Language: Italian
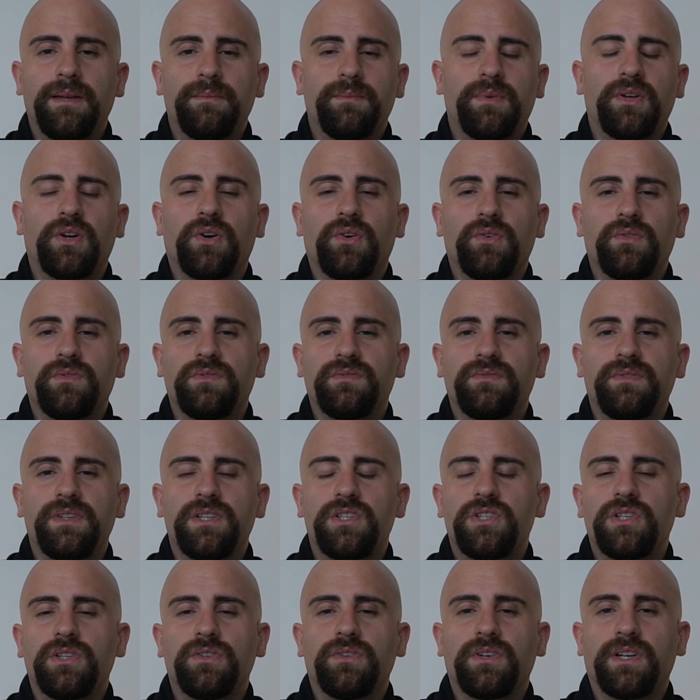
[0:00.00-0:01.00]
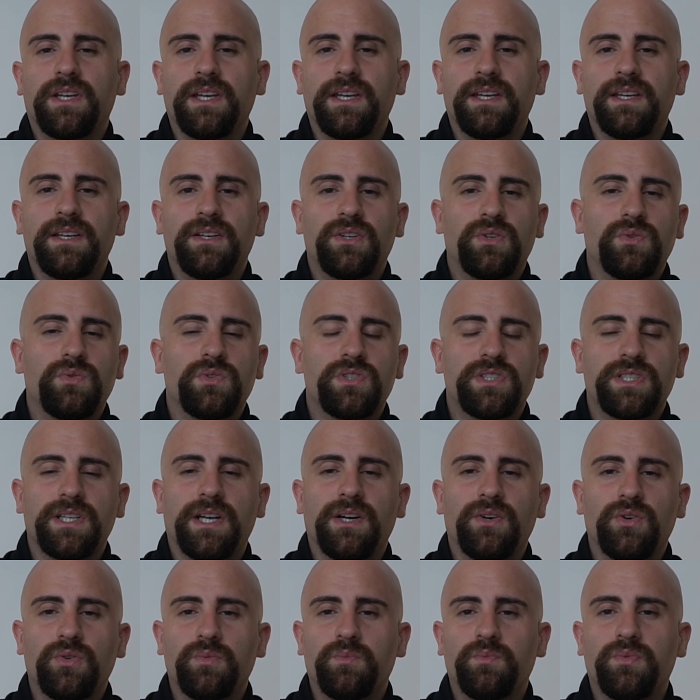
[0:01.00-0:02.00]
però un vicino che
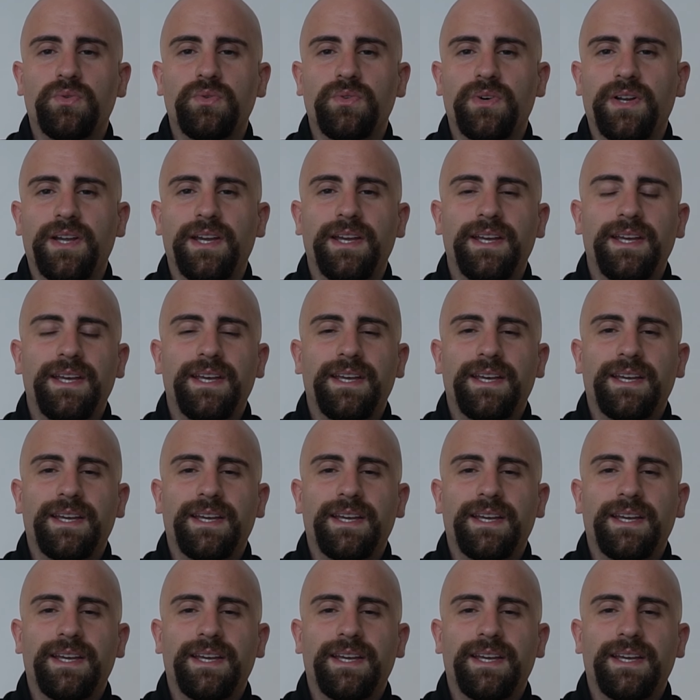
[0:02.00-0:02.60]
russa oppure